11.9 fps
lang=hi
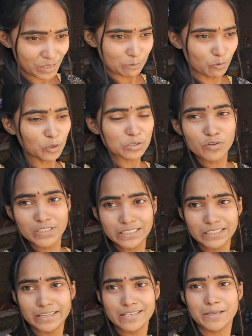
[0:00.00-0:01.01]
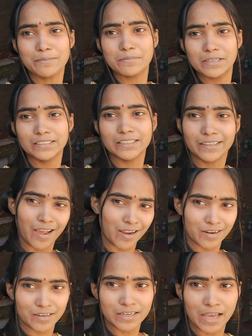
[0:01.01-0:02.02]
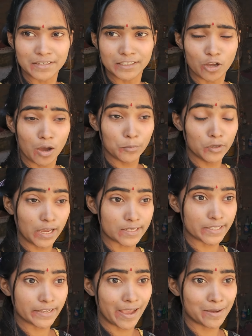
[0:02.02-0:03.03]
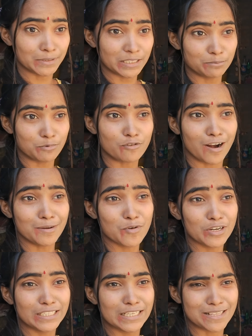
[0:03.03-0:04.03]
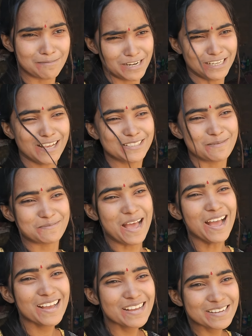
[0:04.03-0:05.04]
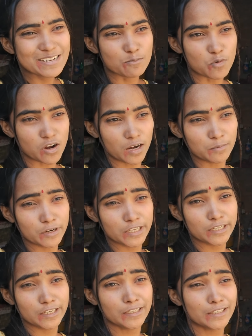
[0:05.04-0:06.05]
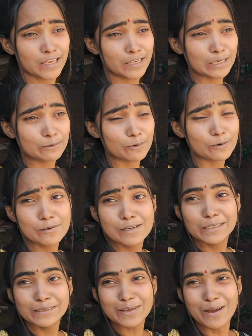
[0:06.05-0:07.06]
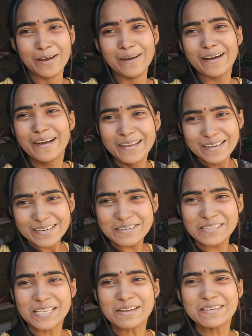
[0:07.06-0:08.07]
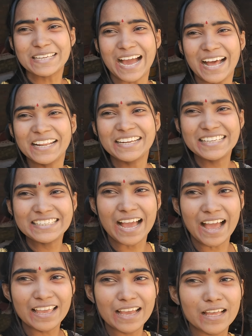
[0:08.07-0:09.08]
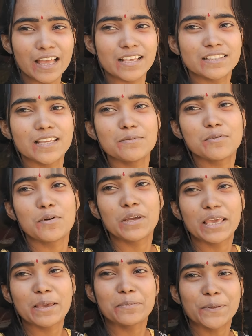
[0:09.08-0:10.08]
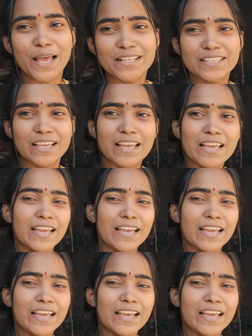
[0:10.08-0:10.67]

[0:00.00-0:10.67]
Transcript: वो लोग सोच रहे थे कि सब लग रहा है खाना नहीं लाई है तो हम लोग कैसे खाएं मतलब भूखड़ बोलेगी सब लड़का सब था भूखड़ बोलेगी ये वो तो उस समय खाना नहीं खाया ऐसे ही भूखे प्यासे